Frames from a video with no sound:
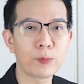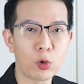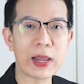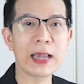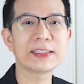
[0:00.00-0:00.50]

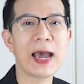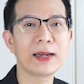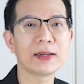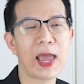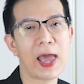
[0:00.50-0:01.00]
protection
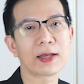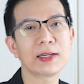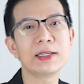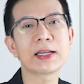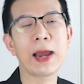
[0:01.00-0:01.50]
อ่าก็
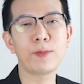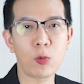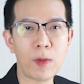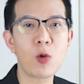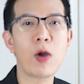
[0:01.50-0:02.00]
คือการปก
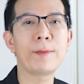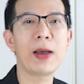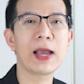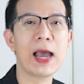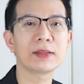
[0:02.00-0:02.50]
ป้องความ
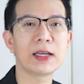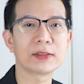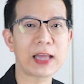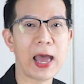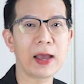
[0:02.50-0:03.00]
มั่งคั่ง
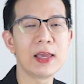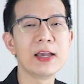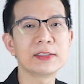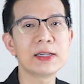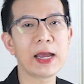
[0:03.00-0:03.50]
ต่า
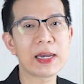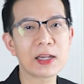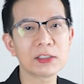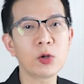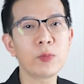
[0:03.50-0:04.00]
งๆ ซึ่งอันนี้
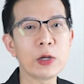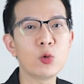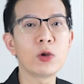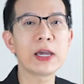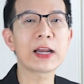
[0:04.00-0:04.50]
ก็ต้องไปดู
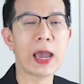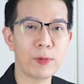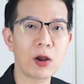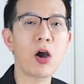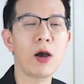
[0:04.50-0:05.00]
เงื่อนไข
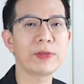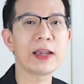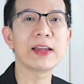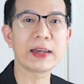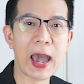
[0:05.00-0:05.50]
ประกอบใน
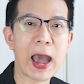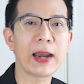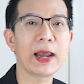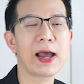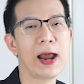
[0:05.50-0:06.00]
สัญญา
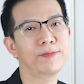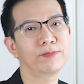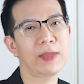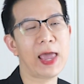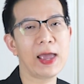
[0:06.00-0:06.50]
นะครับ
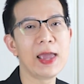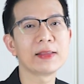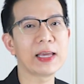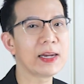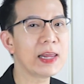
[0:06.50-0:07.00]
อ่า
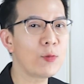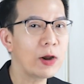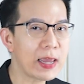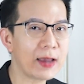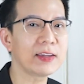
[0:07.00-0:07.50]
แต่ทีนี้วั
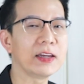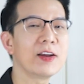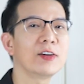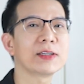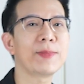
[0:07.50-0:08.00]
นนี้สิ่ง
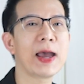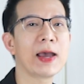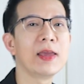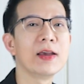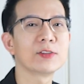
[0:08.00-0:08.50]
ที่เราจะมา
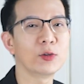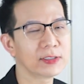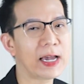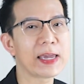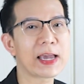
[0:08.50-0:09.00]
สน
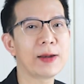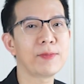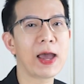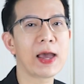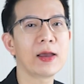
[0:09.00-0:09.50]
ใจกัน
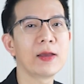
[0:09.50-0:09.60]
มา